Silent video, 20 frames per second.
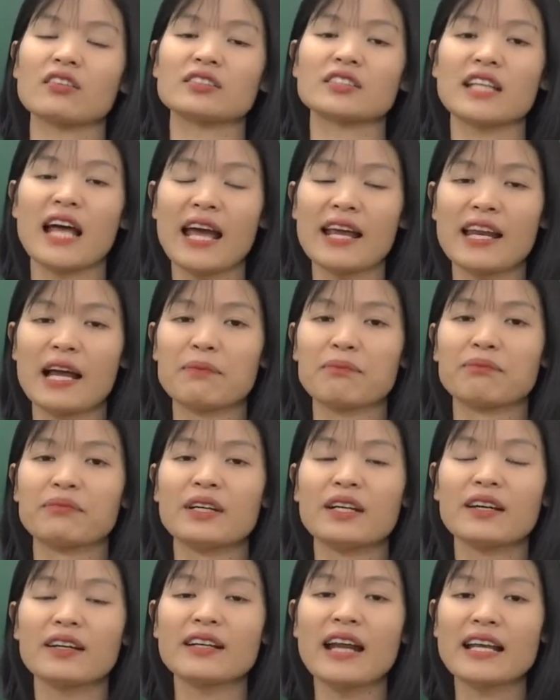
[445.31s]
sai lầm
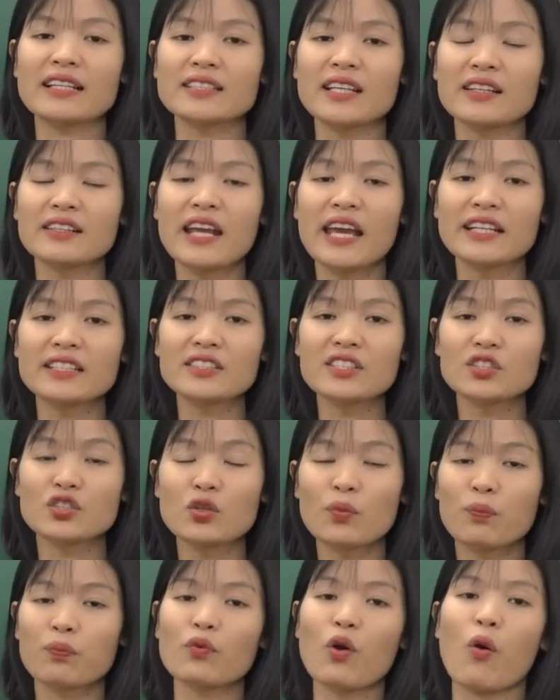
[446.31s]
đã dẫn đến sự
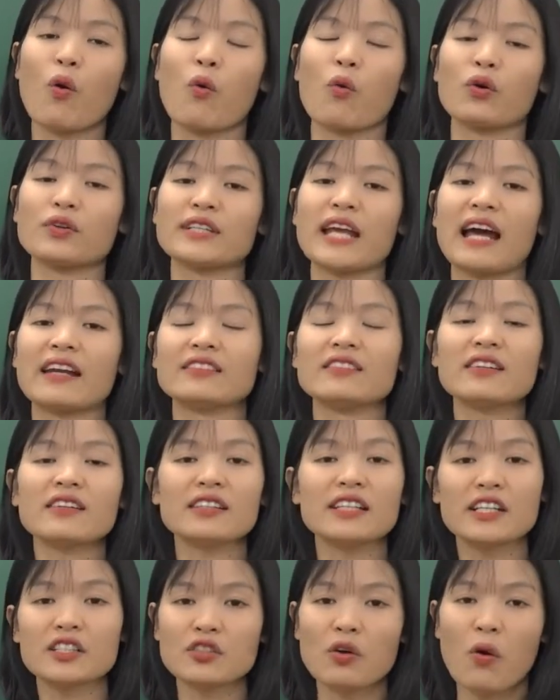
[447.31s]
sụp đổ của nhà nước
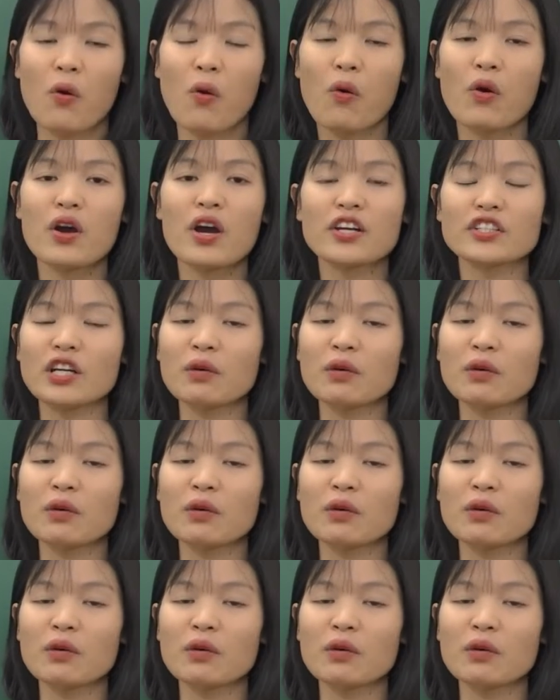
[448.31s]
Liên Xô.